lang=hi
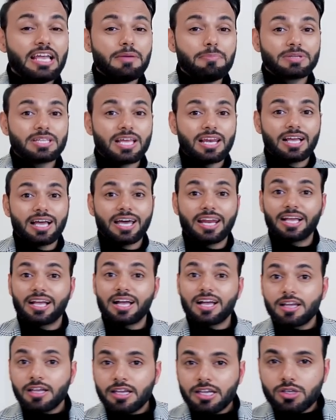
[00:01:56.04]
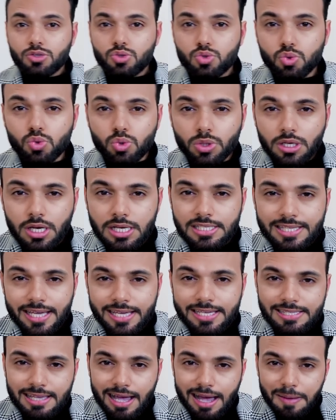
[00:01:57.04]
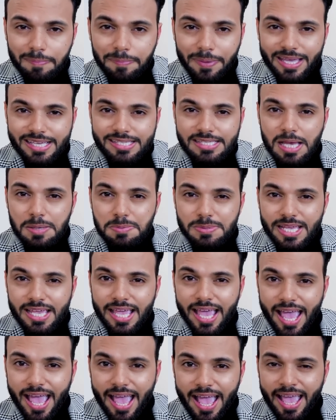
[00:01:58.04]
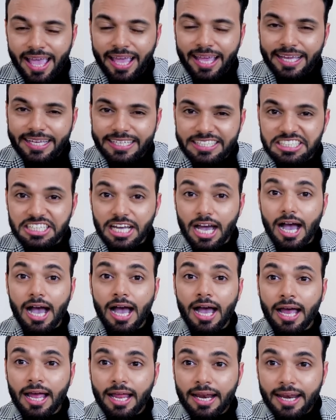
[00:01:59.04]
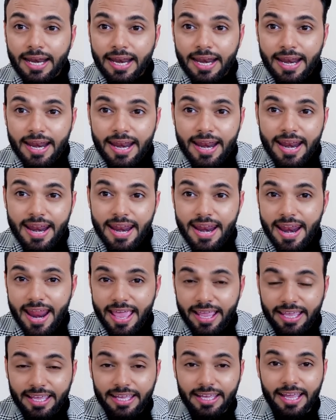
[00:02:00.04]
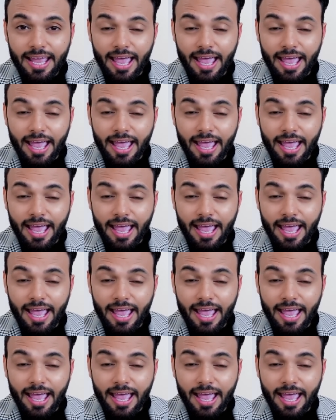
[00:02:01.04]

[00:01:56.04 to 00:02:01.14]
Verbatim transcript: ये पता लगाने का कि सूट का साइज़ आपके हिसाब से है या नहीं